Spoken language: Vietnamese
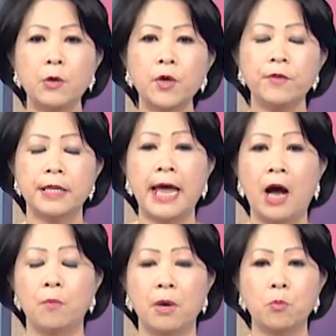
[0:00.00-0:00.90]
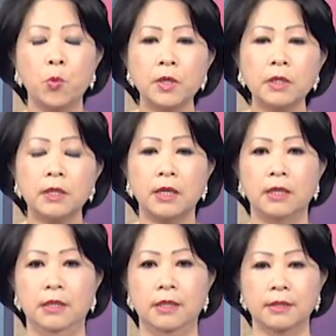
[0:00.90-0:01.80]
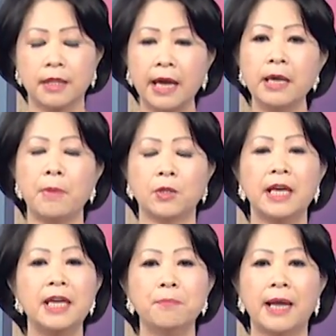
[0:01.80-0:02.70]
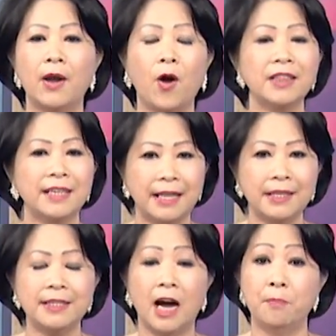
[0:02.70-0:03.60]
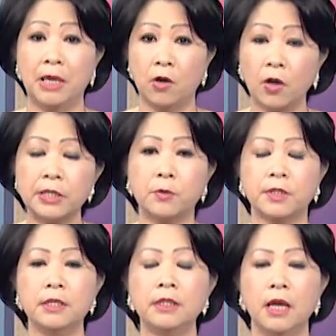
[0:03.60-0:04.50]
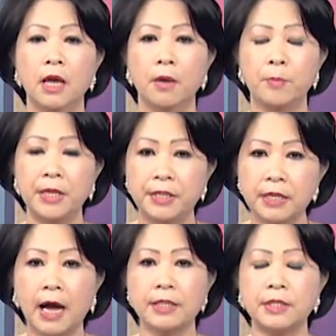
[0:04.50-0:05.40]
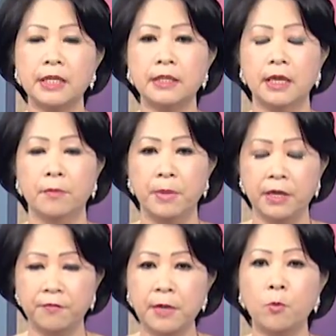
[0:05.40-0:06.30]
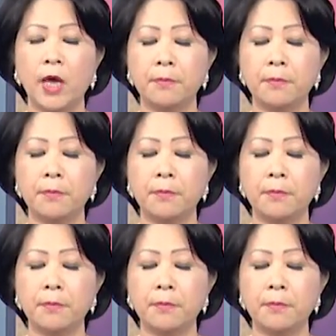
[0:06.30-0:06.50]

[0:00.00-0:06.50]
quý vị nào mà muốn thấy bảo thi mà nói từ nãy tới giờ mình có triệu chứng bị dư axit bị viêm loét